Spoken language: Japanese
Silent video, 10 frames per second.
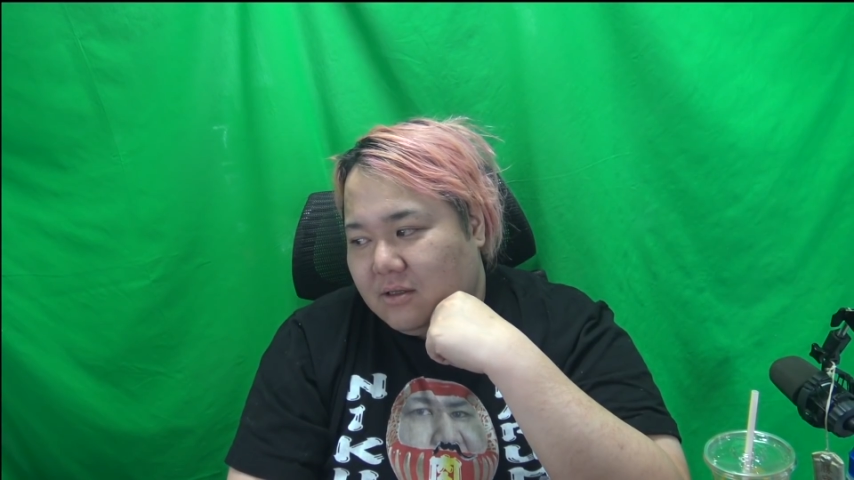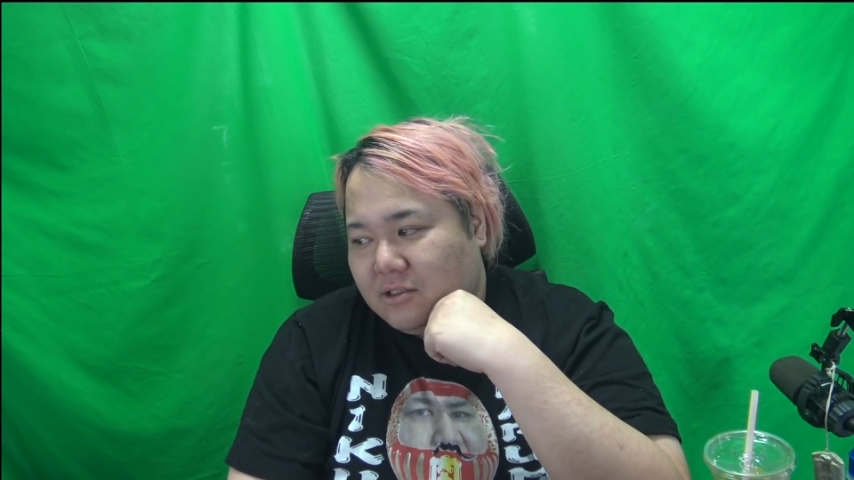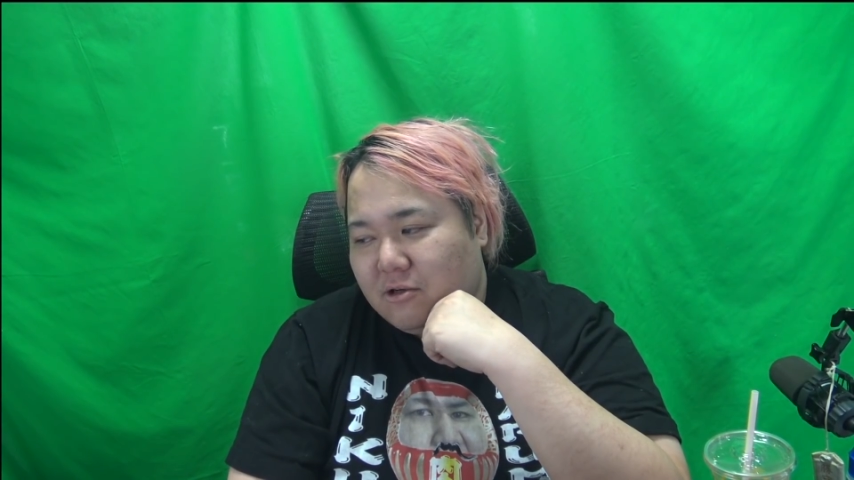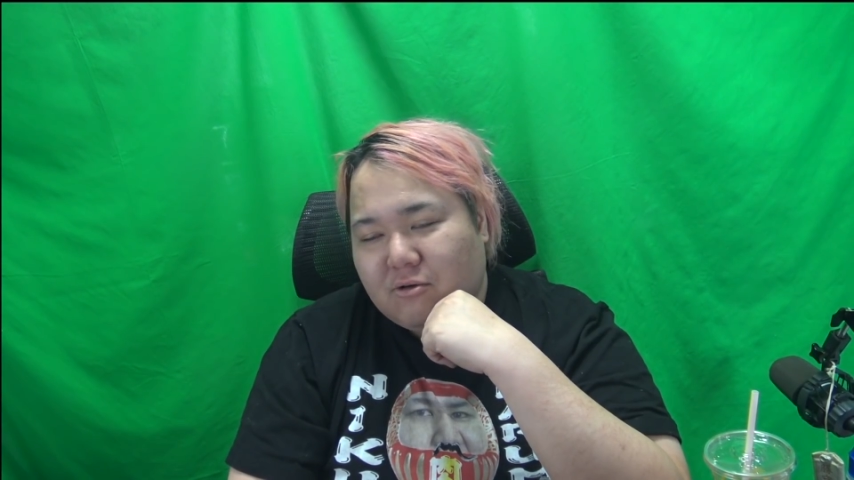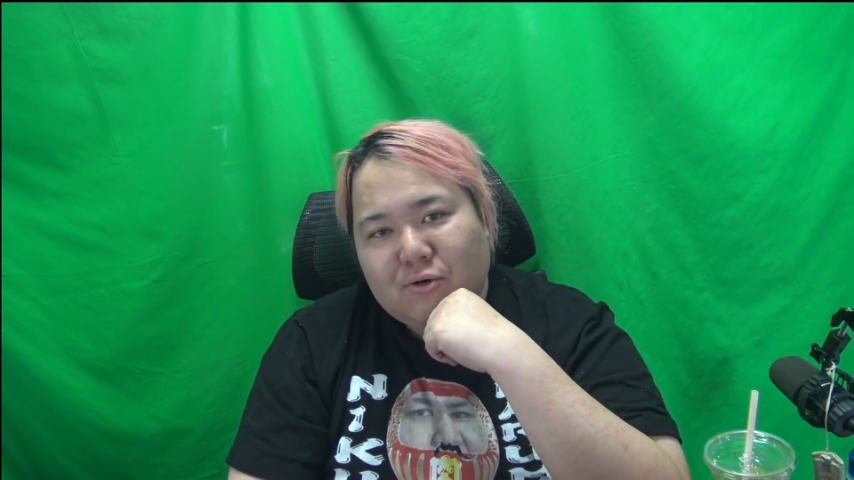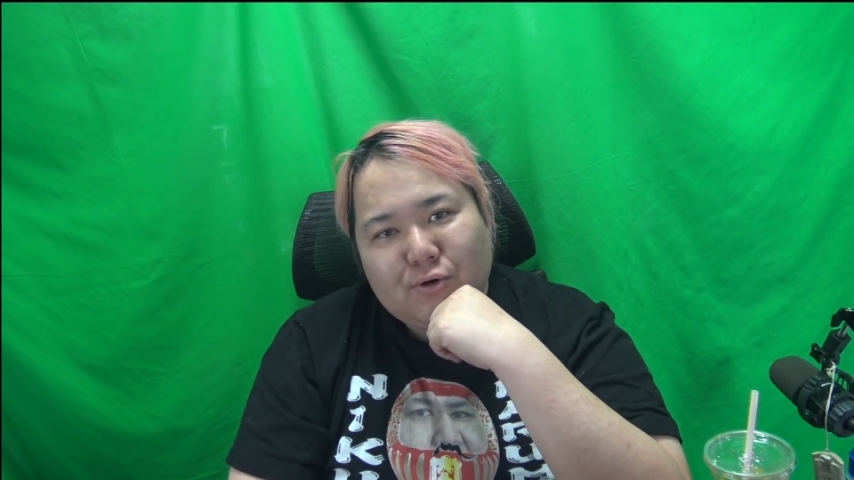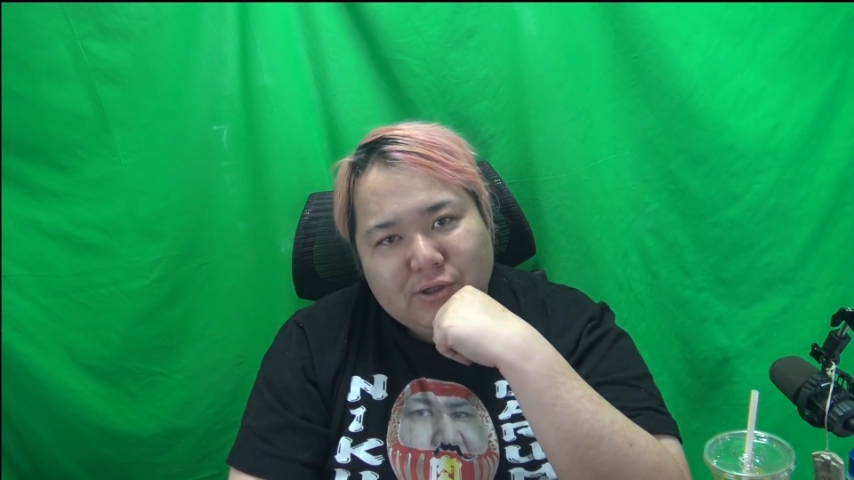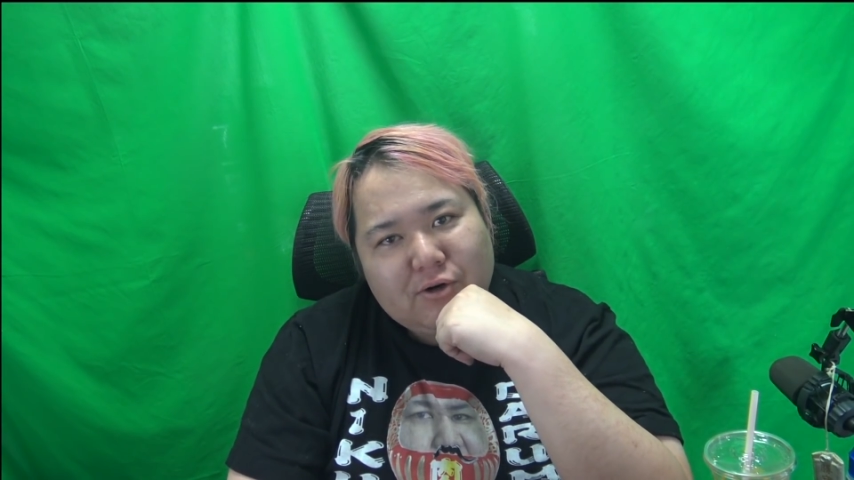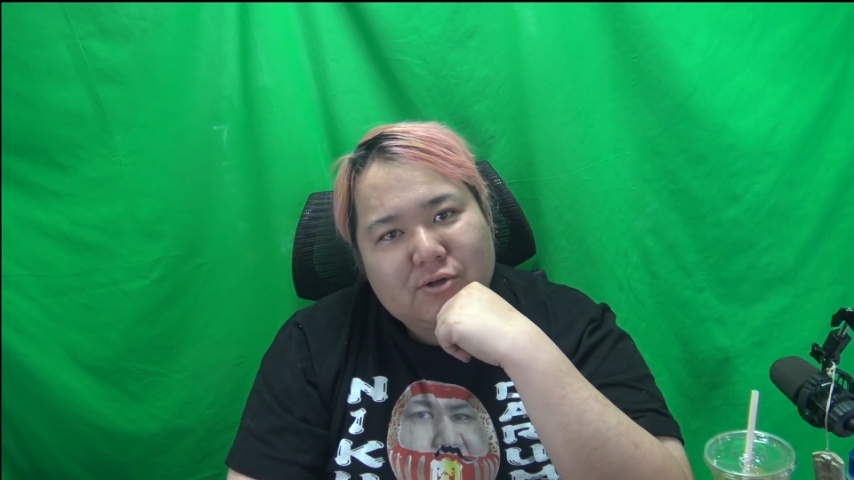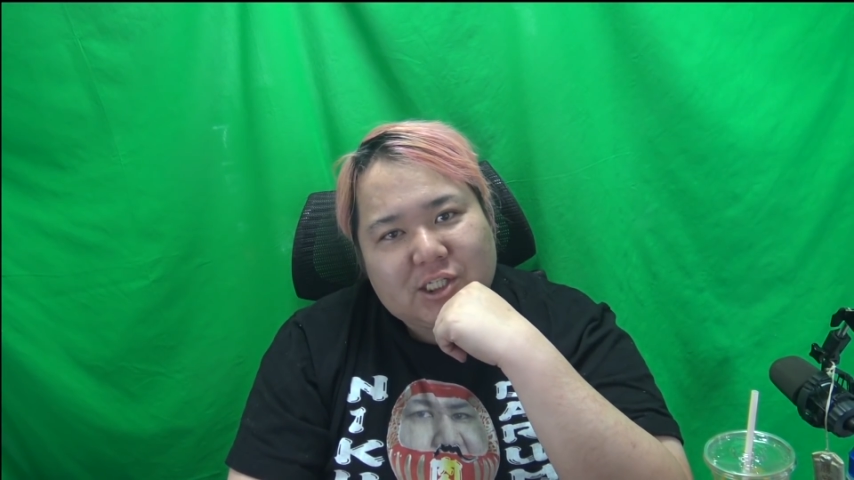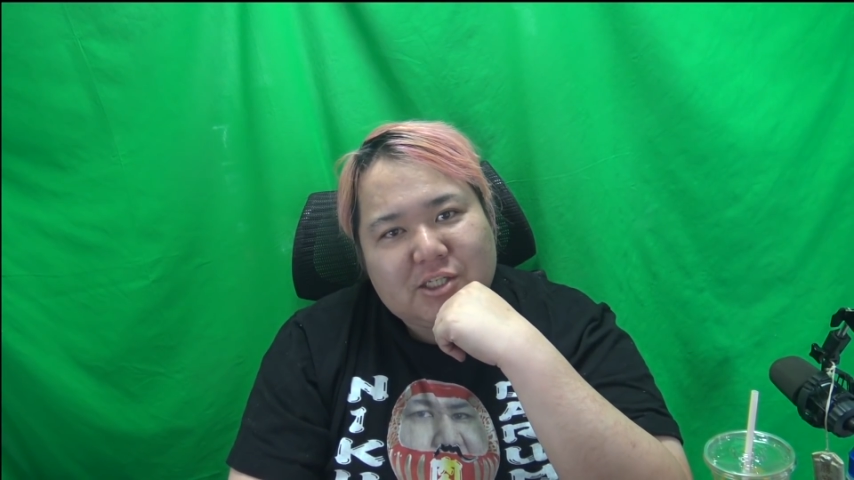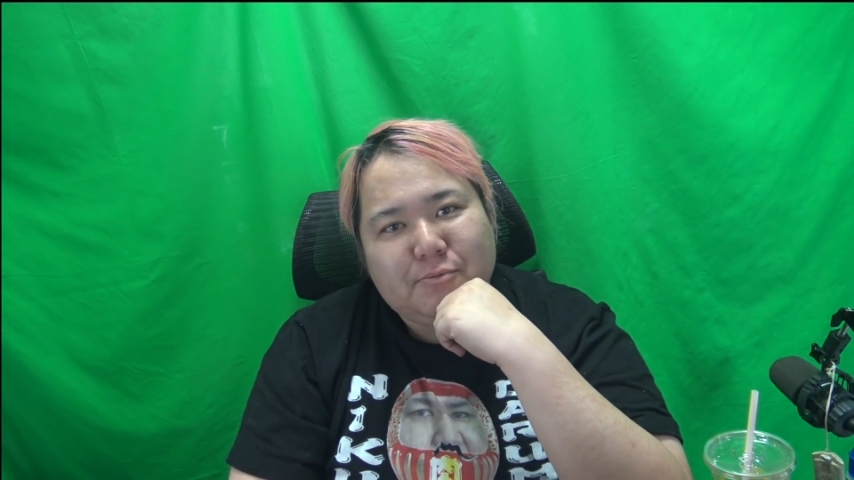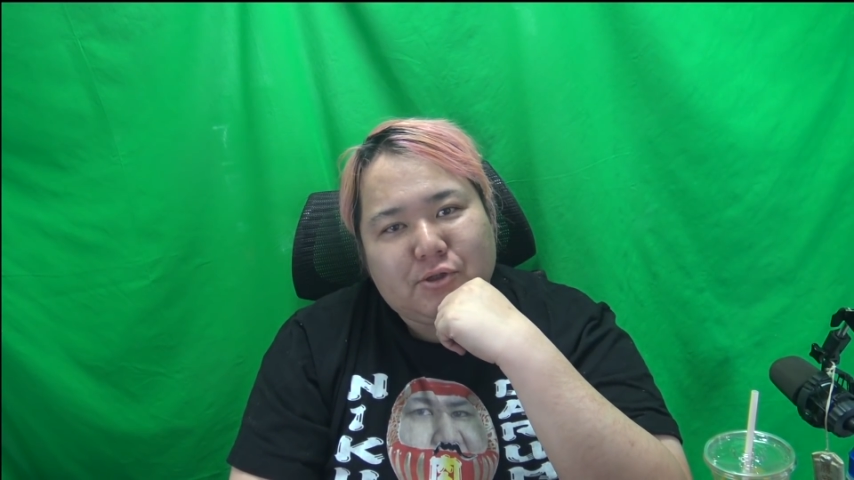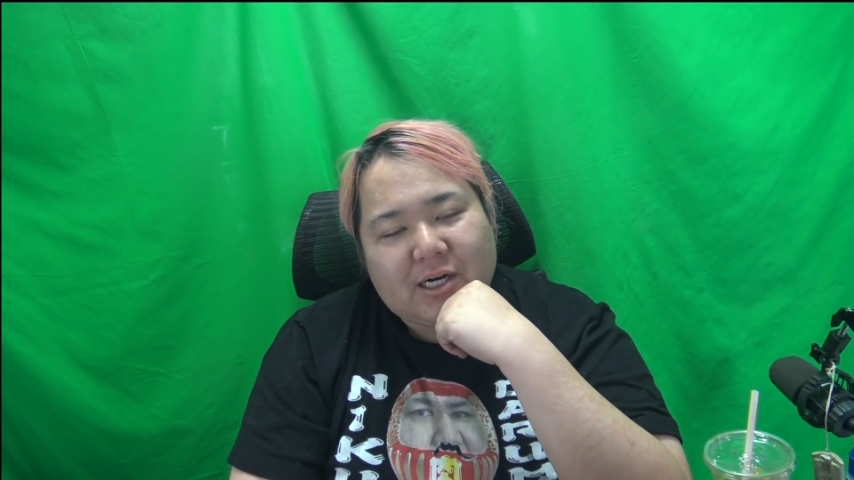そ、俺のジム、